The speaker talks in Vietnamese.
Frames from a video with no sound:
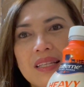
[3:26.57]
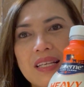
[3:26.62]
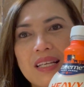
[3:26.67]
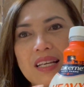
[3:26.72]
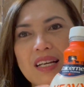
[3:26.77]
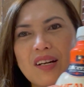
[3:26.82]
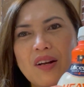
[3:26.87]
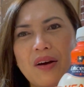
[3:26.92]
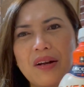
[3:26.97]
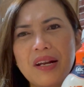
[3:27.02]
thì
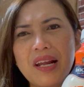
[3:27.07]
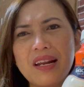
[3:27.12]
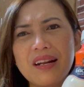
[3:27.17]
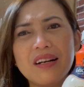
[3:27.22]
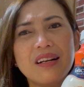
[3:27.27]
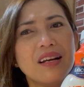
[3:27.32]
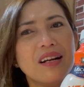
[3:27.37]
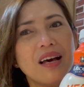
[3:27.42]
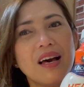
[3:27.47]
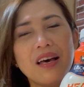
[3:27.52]
cái loại này
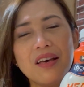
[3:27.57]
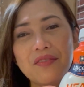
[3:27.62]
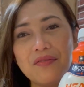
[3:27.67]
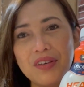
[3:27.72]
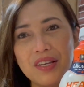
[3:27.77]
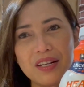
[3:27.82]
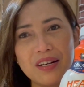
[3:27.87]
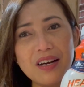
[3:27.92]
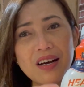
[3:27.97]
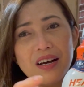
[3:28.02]
nó là hơi
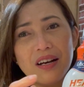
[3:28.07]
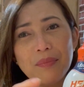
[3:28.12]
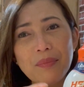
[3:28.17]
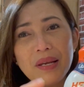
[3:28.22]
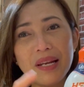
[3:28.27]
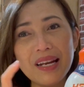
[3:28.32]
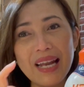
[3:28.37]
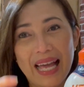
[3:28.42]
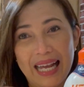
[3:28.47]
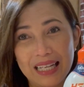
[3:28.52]
vì nó hơi
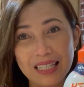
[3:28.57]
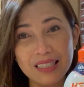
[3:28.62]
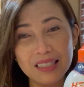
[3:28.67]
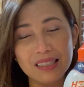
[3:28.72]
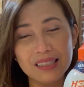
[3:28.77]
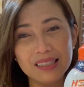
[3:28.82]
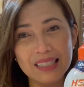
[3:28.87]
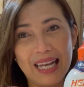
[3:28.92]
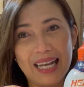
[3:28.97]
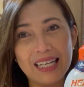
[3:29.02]
bị nặng
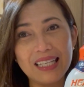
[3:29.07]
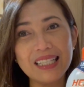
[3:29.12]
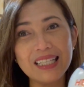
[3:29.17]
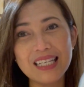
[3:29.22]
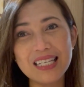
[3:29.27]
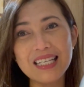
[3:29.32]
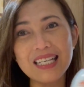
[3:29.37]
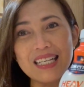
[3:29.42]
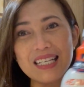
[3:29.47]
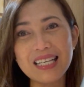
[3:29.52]
nặng
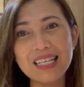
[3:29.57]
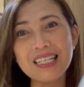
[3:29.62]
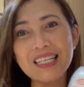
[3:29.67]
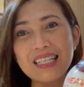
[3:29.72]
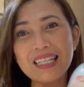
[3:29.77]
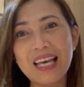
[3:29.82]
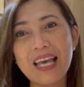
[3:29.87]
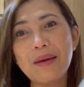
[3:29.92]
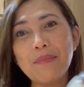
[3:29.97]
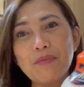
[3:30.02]
cái cái cái
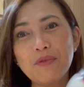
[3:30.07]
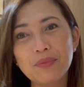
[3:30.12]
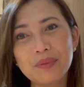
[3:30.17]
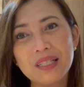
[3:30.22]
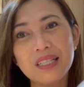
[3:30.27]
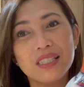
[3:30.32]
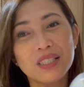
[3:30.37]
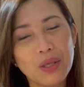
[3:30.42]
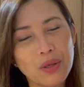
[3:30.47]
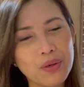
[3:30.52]
cái kem một
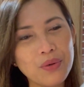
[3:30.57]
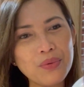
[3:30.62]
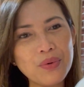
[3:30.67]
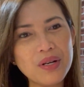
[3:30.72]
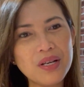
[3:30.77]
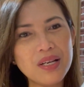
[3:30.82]
tí xíu